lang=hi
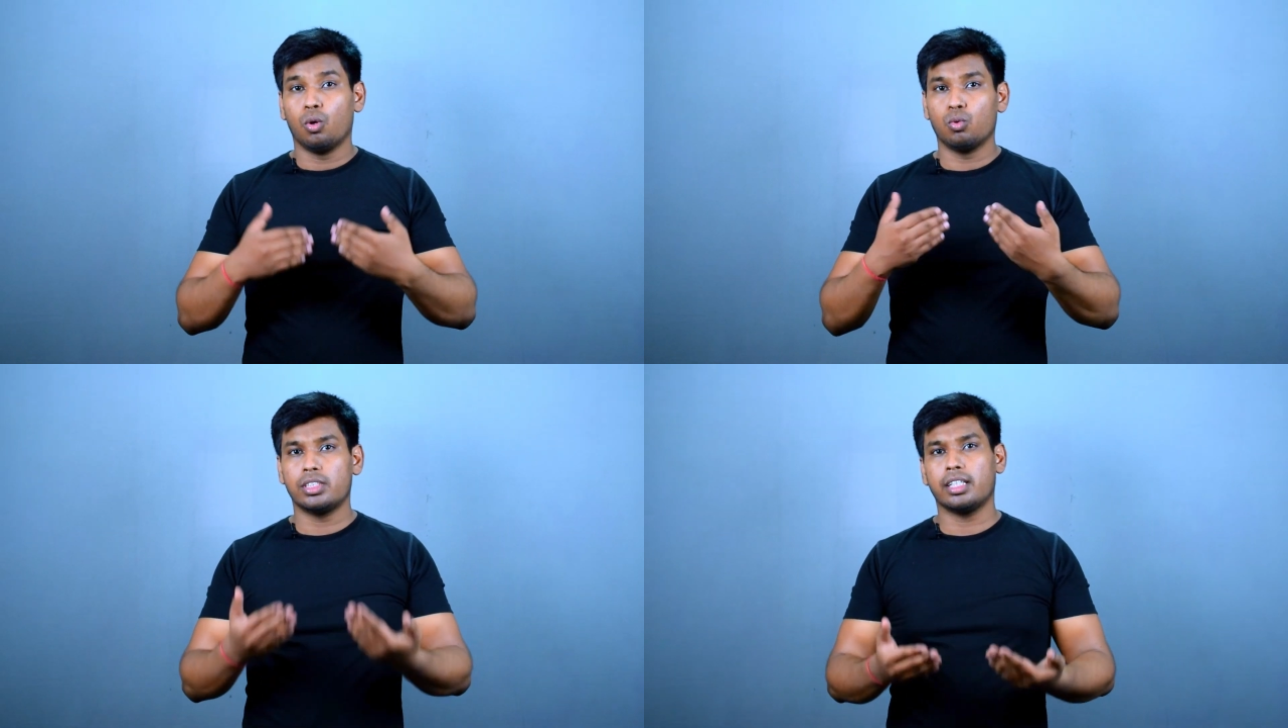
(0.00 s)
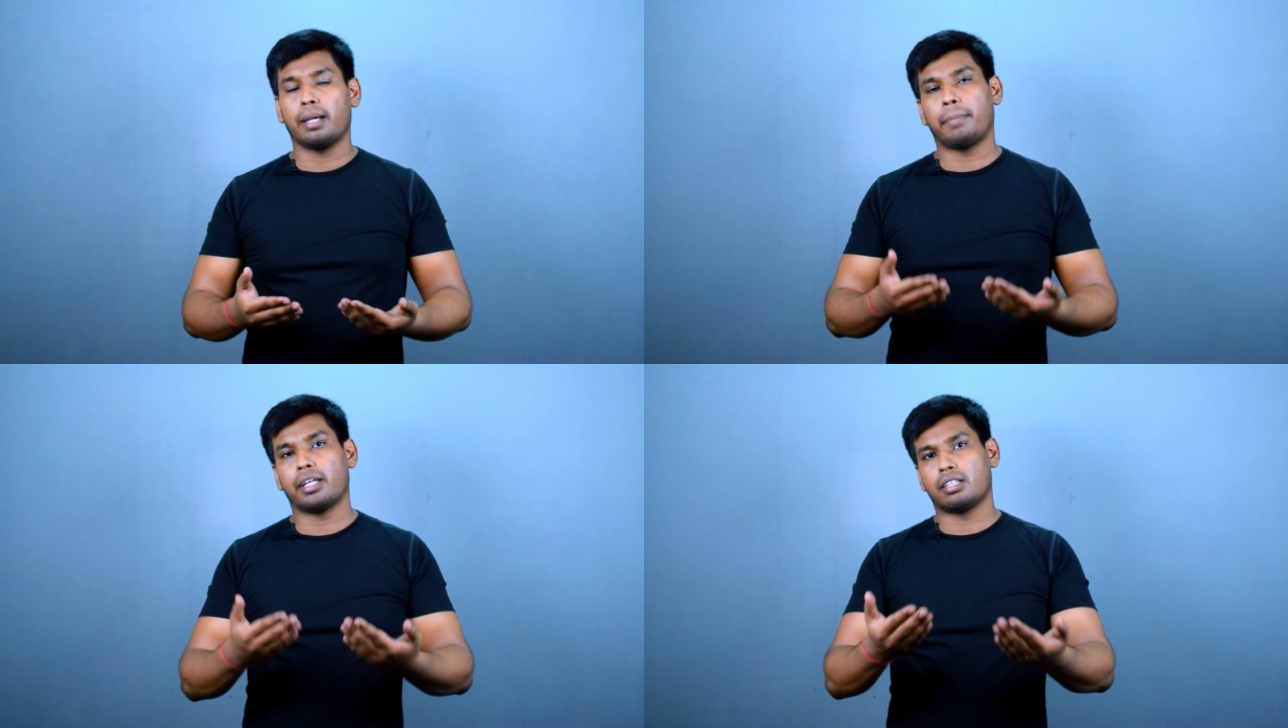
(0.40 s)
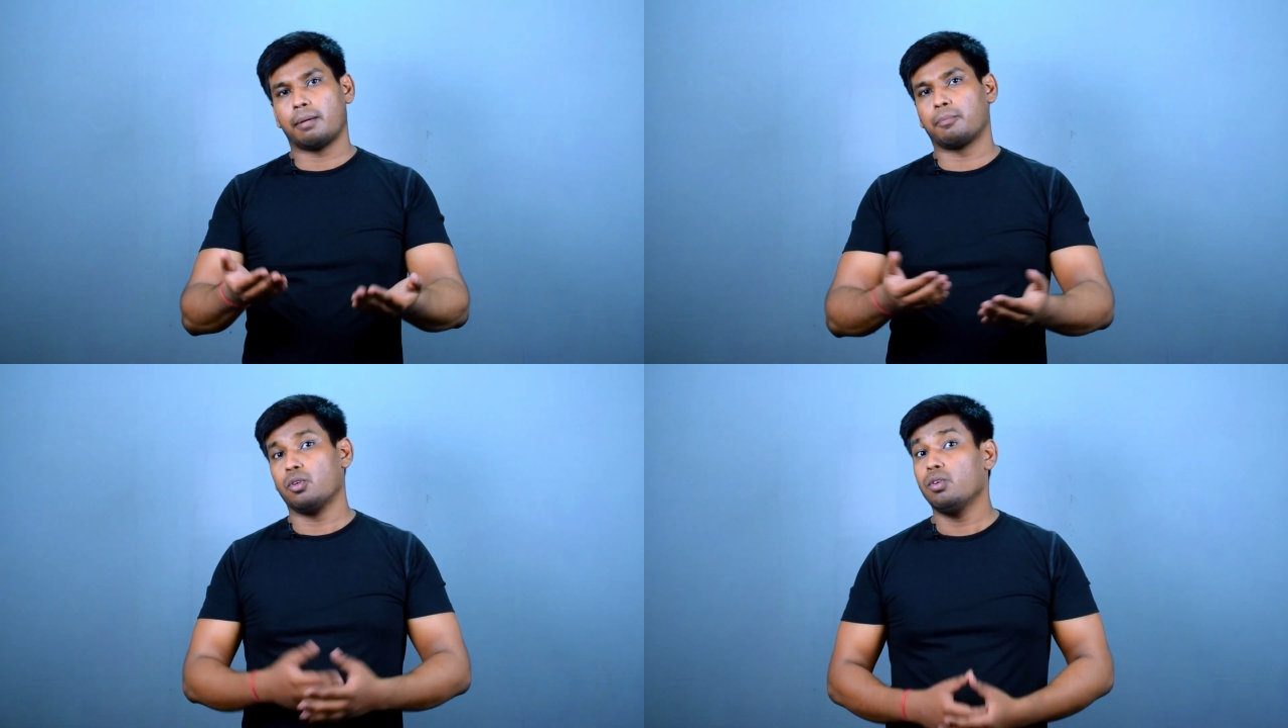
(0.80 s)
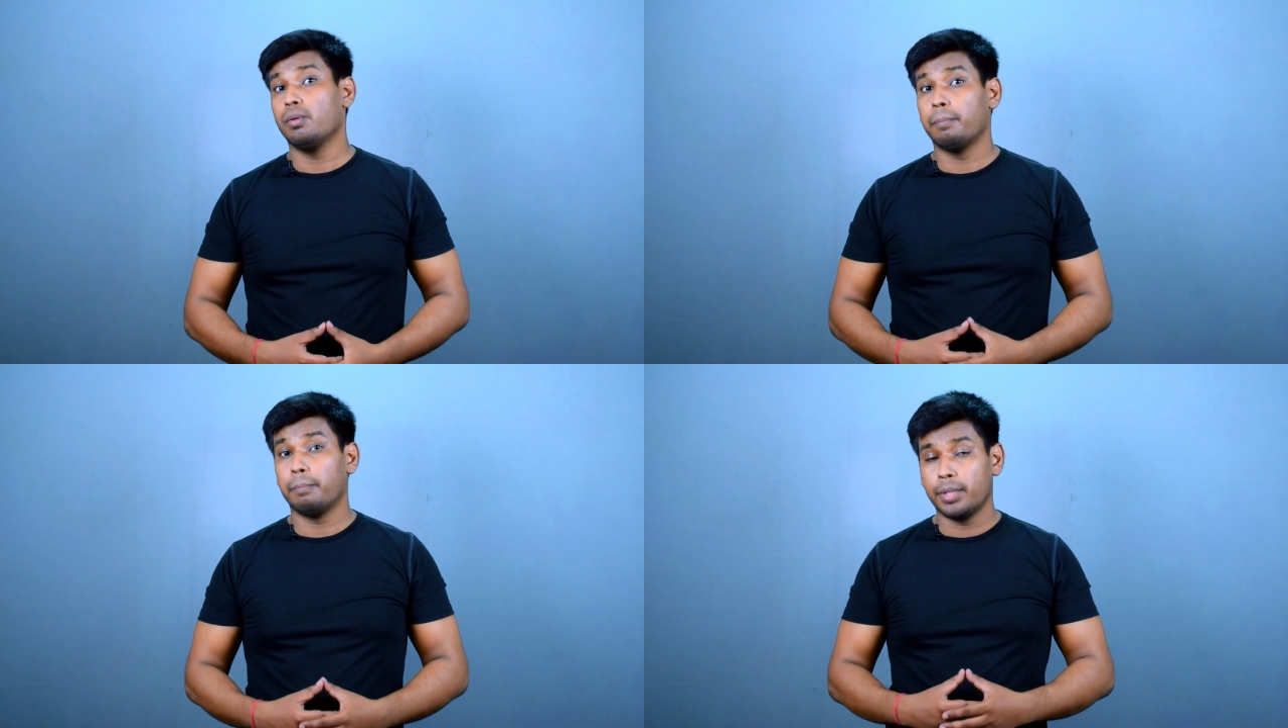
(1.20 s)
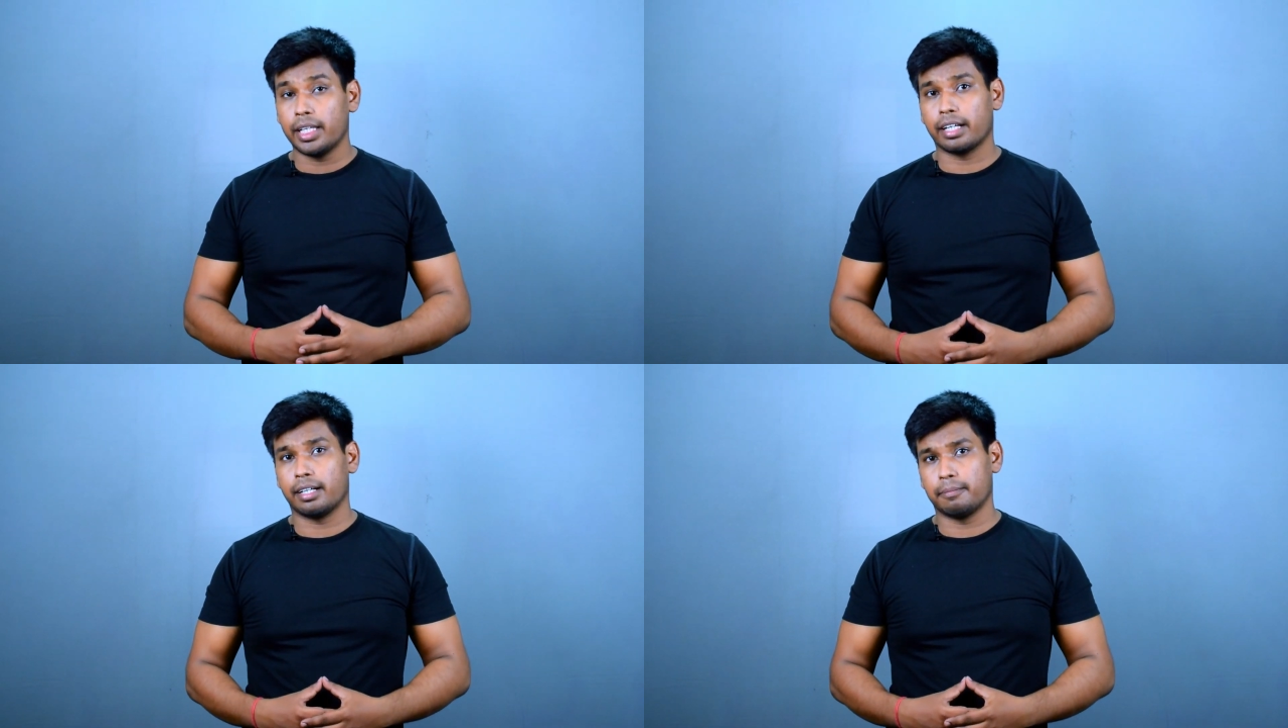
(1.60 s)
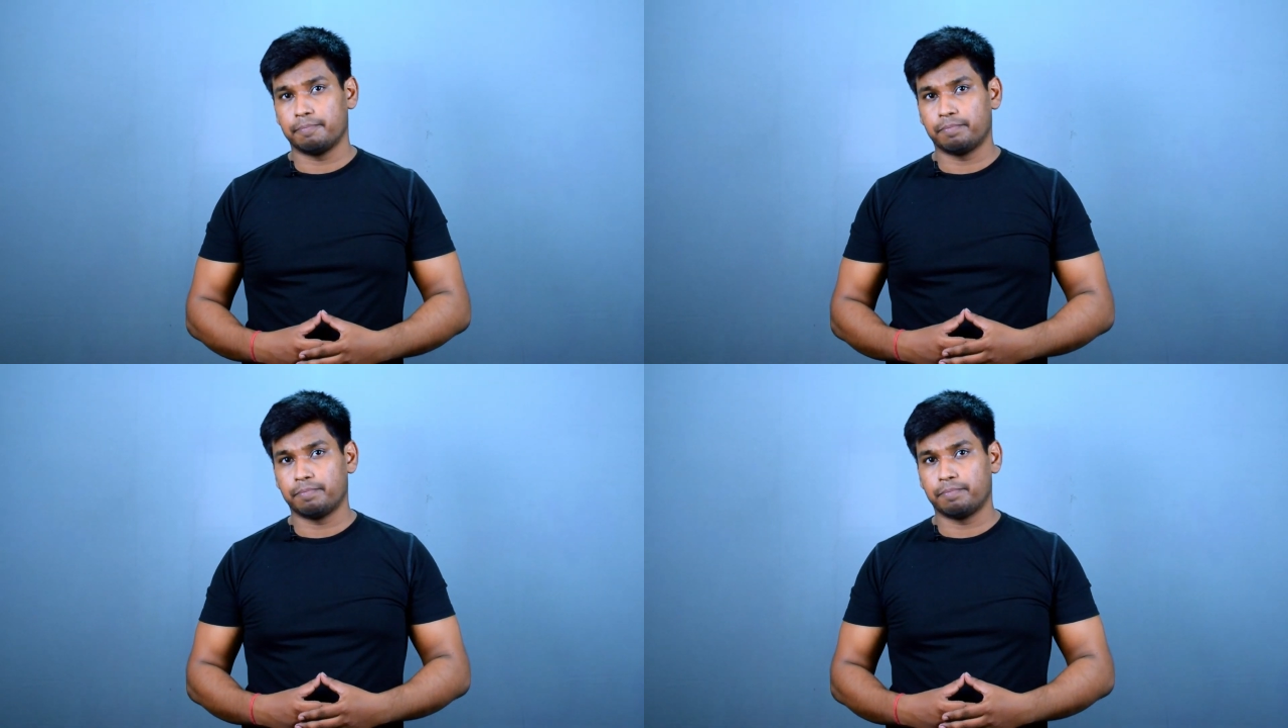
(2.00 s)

उसी का पैसा आपको मिलेगा